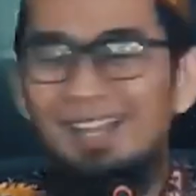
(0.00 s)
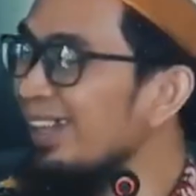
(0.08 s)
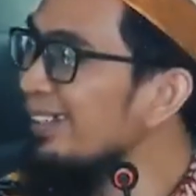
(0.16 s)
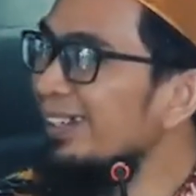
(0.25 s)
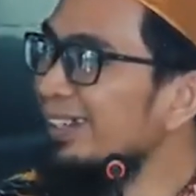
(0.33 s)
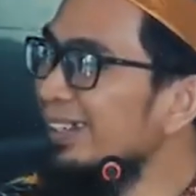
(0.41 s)
nggak
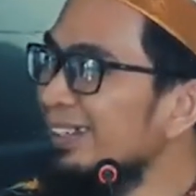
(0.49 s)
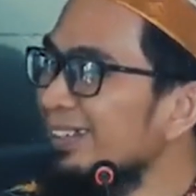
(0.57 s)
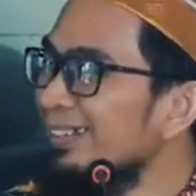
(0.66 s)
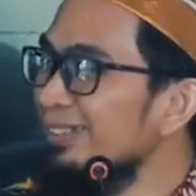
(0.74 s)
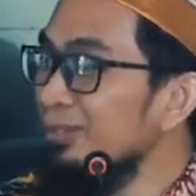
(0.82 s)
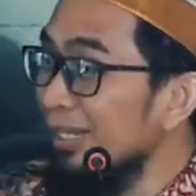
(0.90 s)
ada
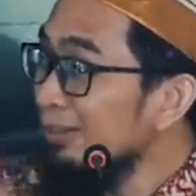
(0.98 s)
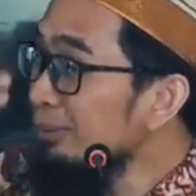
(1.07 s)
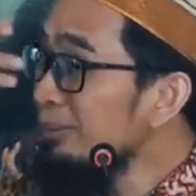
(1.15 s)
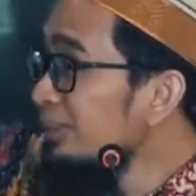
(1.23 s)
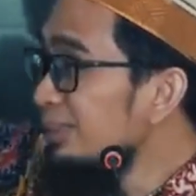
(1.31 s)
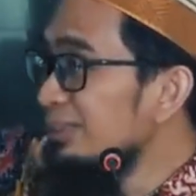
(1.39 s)
sholat
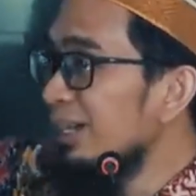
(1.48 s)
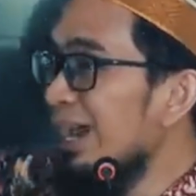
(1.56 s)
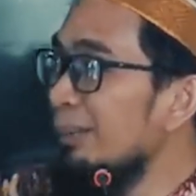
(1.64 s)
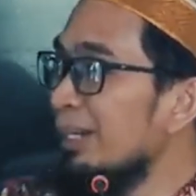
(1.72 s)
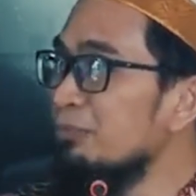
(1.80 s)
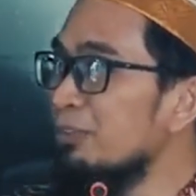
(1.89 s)
tuh
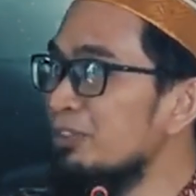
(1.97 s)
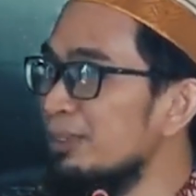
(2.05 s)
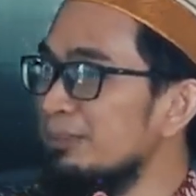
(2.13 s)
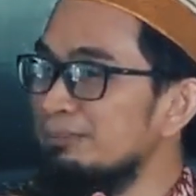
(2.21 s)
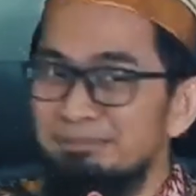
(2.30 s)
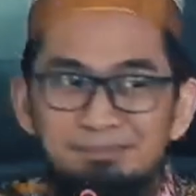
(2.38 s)
amalan fisik